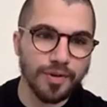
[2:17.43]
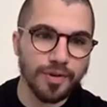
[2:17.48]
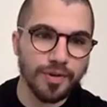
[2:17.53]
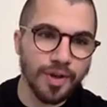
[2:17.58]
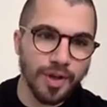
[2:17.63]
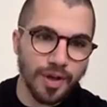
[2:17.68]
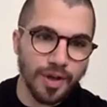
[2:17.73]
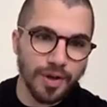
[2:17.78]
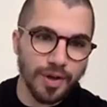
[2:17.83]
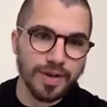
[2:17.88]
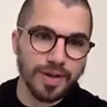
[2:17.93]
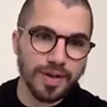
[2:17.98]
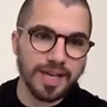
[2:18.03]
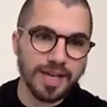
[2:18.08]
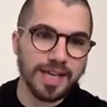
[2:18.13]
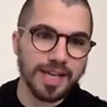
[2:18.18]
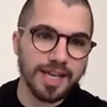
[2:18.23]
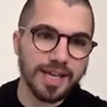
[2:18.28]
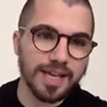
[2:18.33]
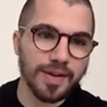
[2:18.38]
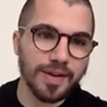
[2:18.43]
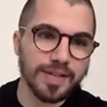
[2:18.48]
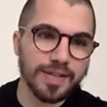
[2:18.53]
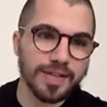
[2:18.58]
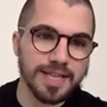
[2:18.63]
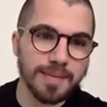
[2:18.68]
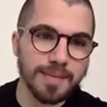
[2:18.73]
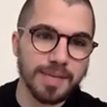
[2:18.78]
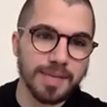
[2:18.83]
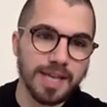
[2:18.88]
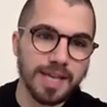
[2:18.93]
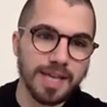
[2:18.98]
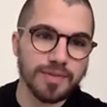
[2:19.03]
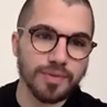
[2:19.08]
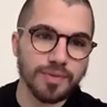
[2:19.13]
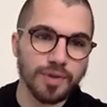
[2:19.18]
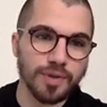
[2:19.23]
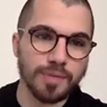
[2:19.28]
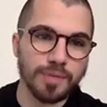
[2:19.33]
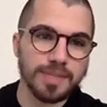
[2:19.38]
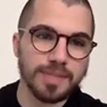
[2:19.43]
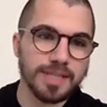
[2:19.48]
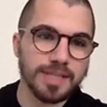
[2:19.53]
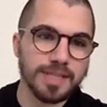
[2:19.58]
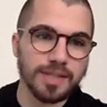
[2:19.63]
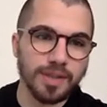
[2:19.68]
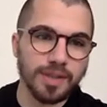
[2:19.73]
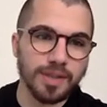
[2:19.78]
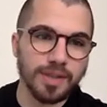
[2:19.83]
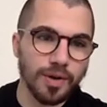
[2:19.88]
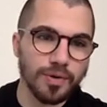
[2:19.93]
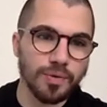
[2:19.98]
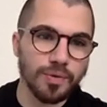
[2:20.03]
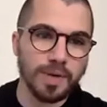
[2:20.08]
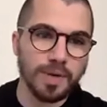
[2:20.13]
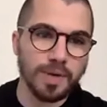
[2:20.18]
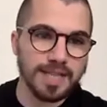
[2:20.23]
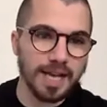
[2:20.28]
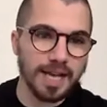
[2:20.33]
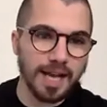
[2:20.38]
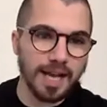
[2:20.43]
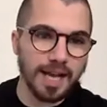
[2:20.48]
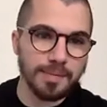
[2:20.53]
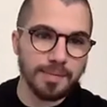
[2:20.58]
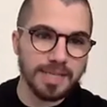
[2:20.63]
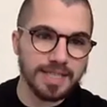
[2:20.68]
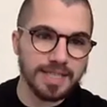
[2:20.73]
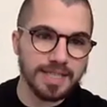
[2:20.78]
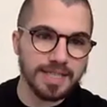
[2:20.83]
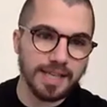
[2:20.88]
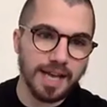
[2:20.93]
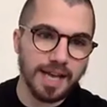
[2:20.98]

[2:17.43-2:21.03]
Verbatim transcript: euh, créer des applications comme TikTok ou Instagram, etc.